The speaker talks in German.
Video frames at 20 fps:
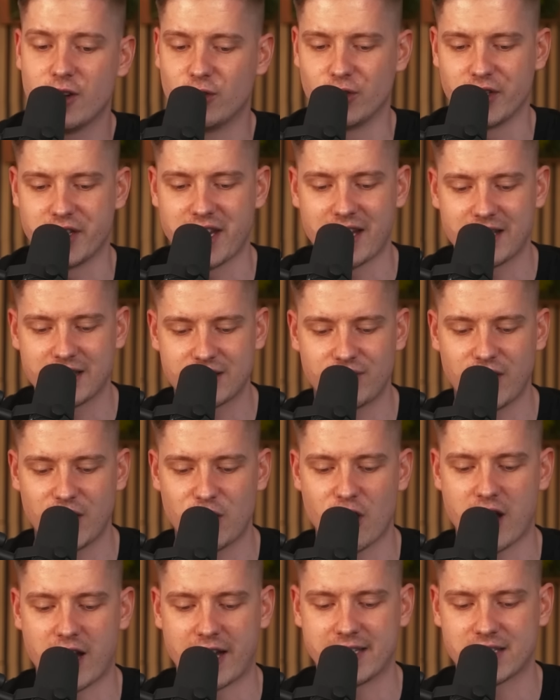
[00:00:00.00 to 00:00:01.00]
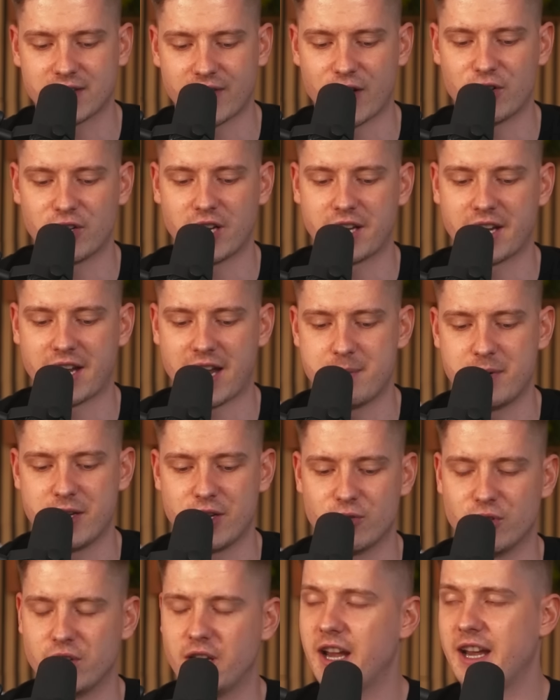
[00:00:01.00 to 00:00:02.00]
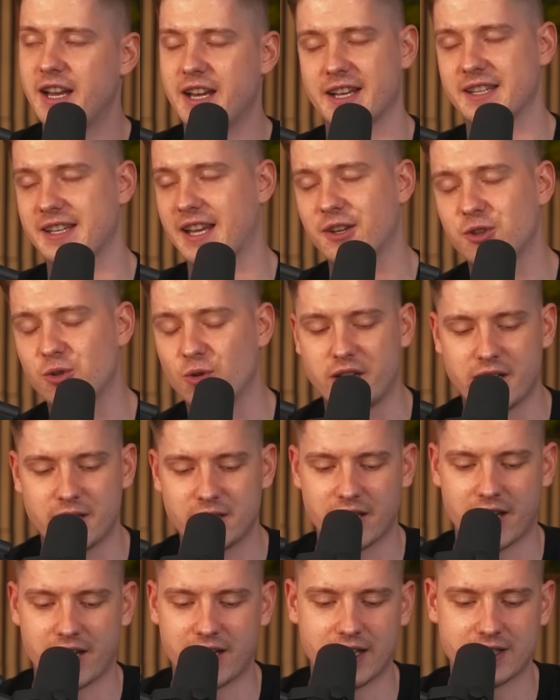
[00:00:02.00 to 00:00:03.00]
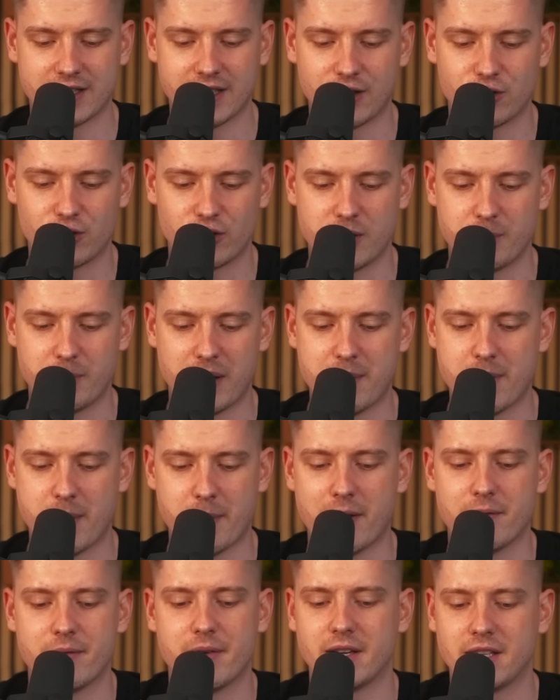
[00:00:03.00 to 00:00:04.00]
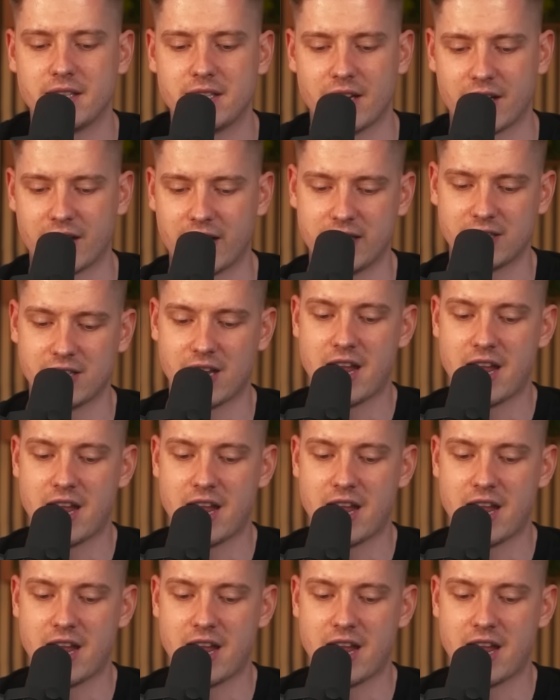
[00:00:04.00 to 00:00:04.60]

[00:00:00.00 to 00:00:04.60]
und jedes Video erreicht zwei oder drei Millionen. Ja. Das hat Julian, äh, das hat Julian Bam am Anfang nicht erreicht.